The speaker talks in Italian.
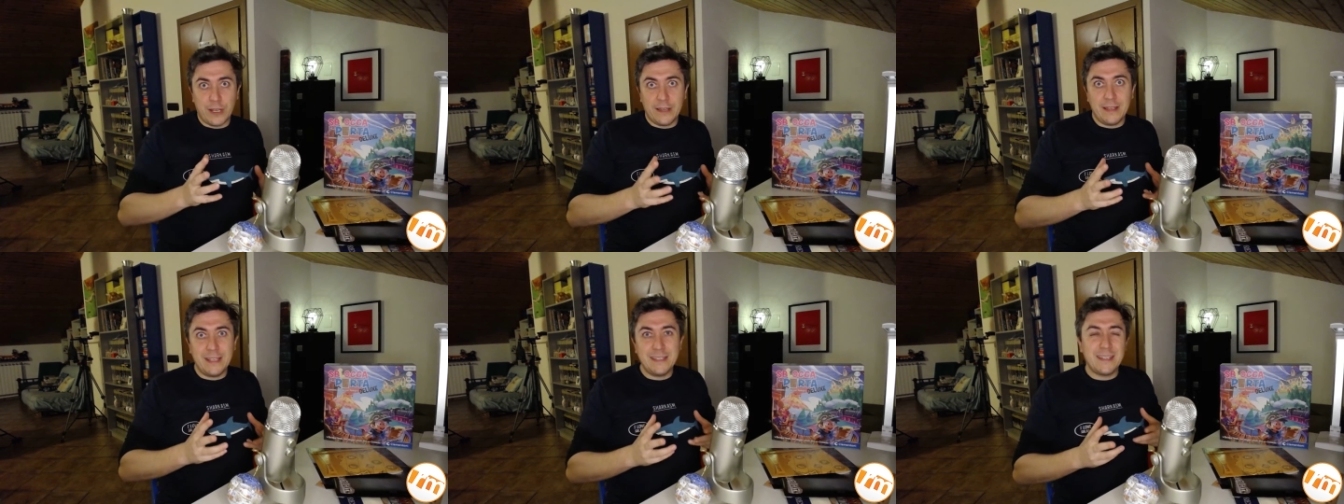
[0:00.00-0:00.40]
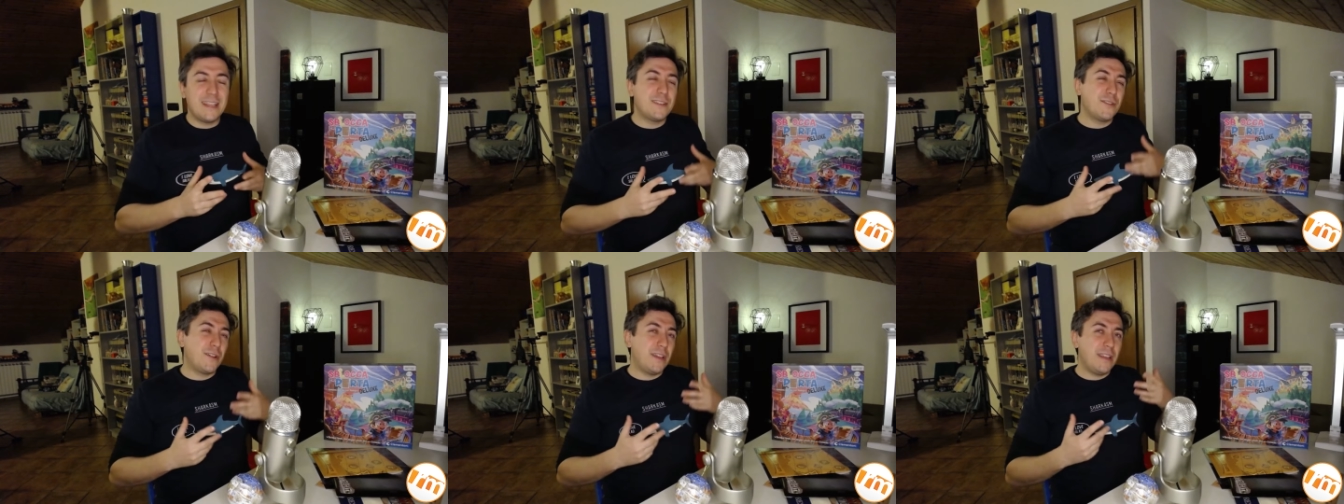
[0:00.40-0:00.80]
nel
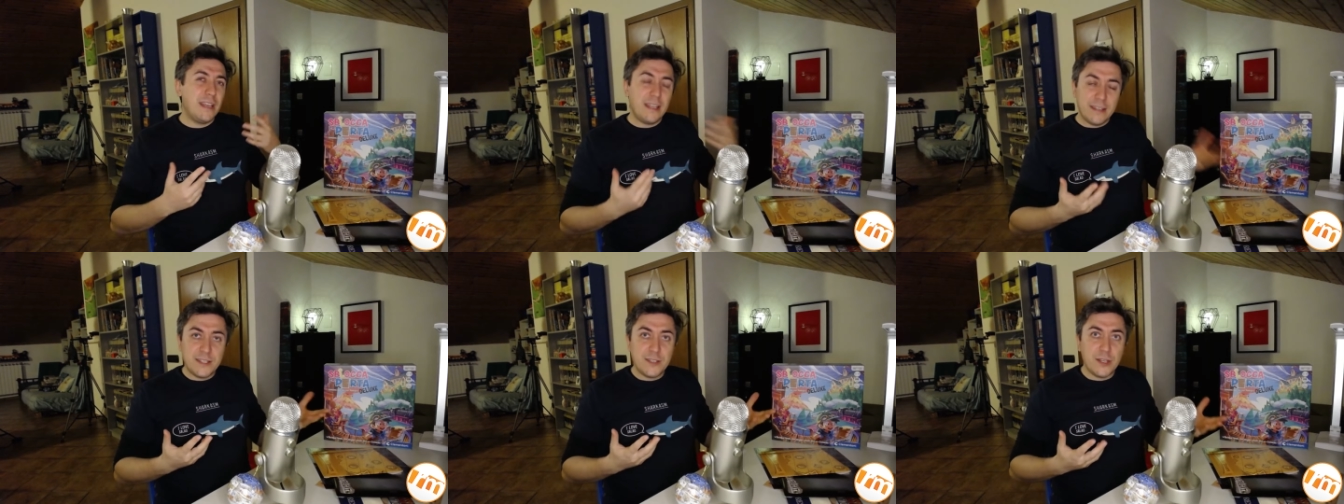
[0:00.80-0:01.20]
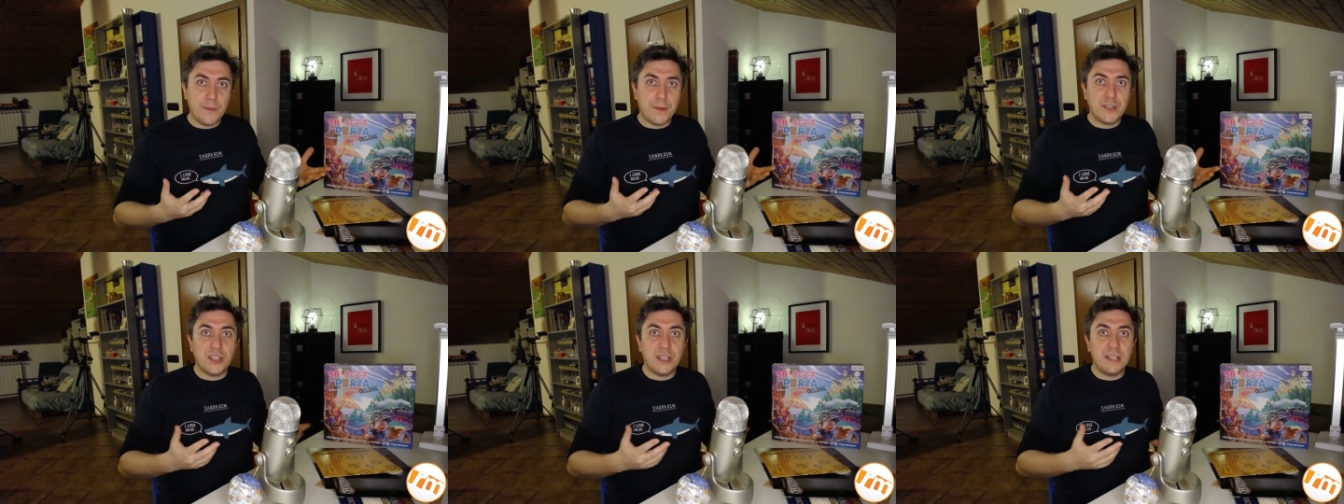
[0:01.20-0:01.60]
senso che nelle edizioni
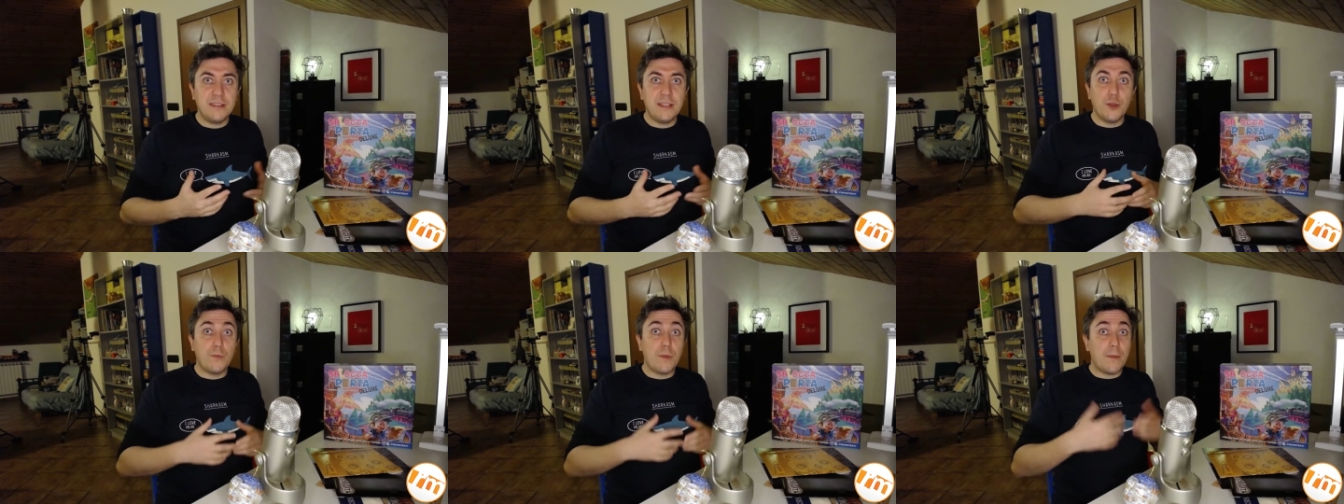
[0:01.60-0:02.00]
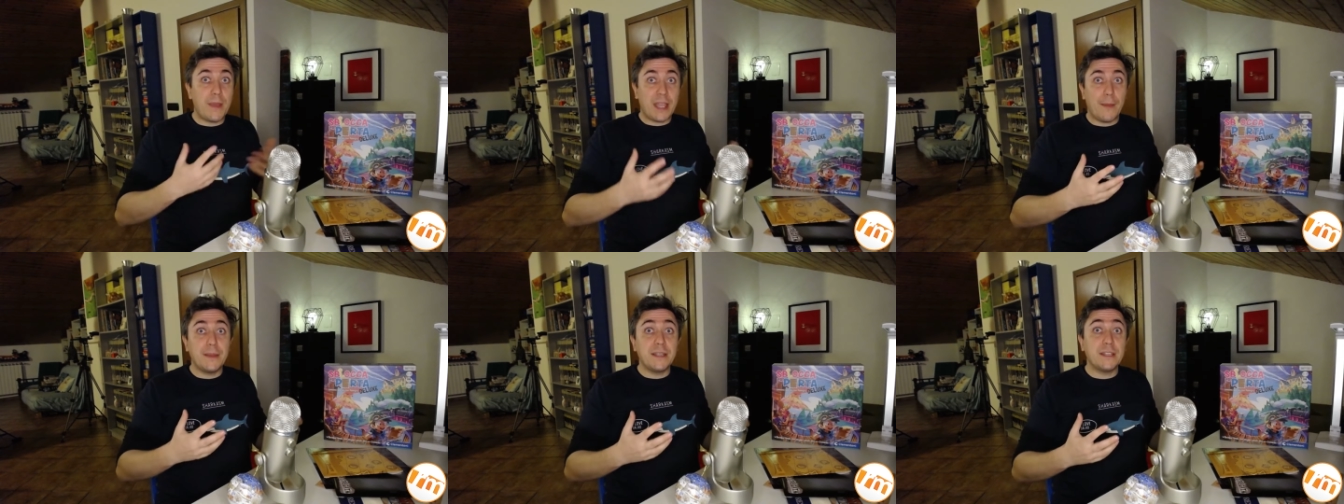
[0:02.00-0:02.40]
precedenti non mi è mai
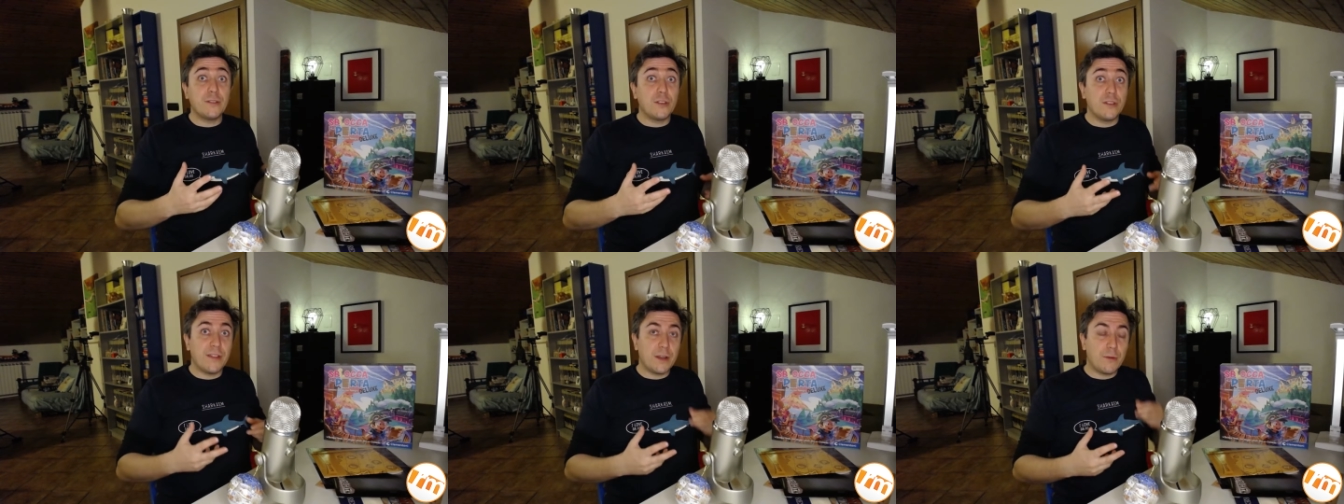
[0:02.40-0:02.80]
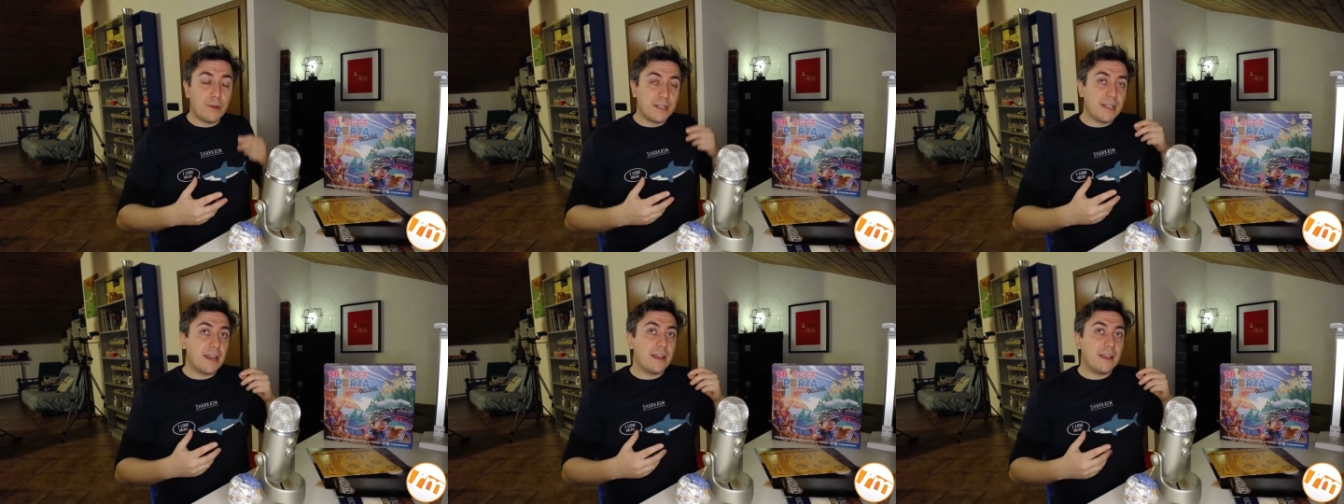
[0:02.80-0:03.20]
capitato di dover
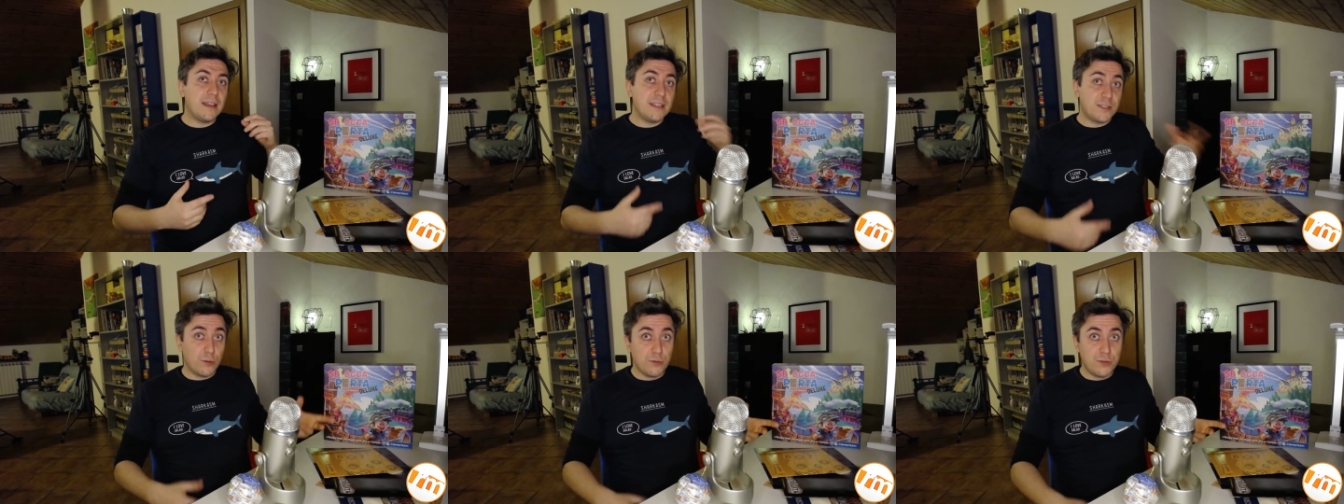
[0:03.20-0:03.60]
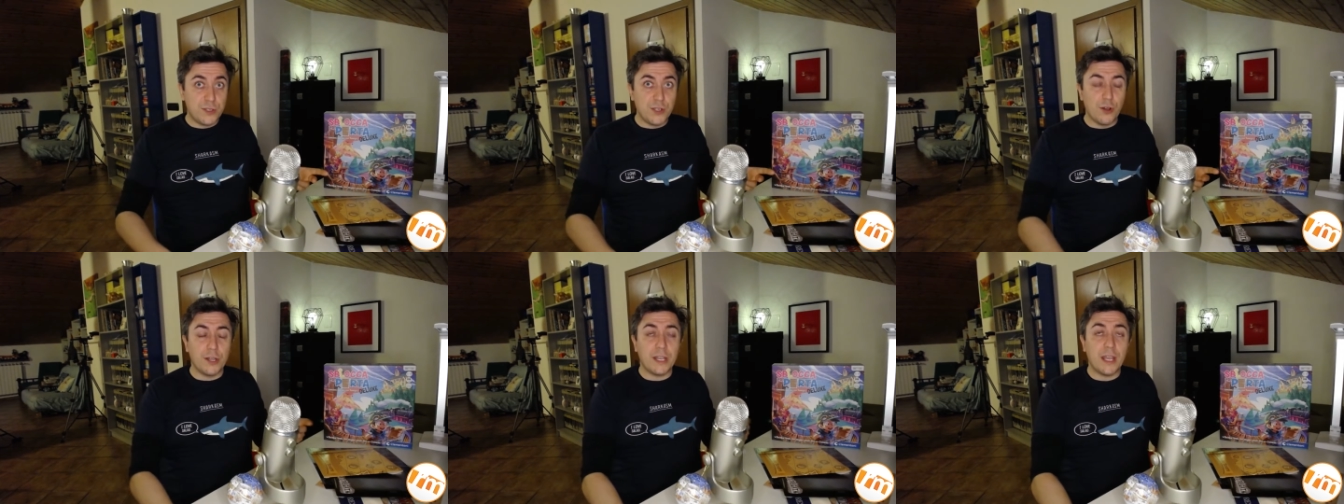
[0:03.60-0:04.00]
guardare le
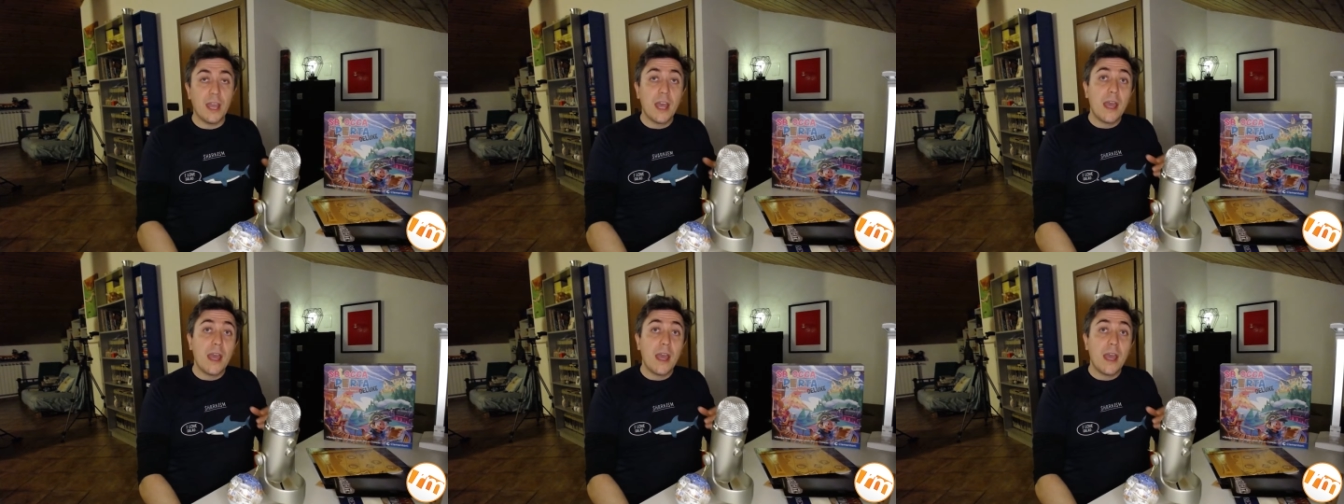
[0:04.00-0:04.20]
soluzioni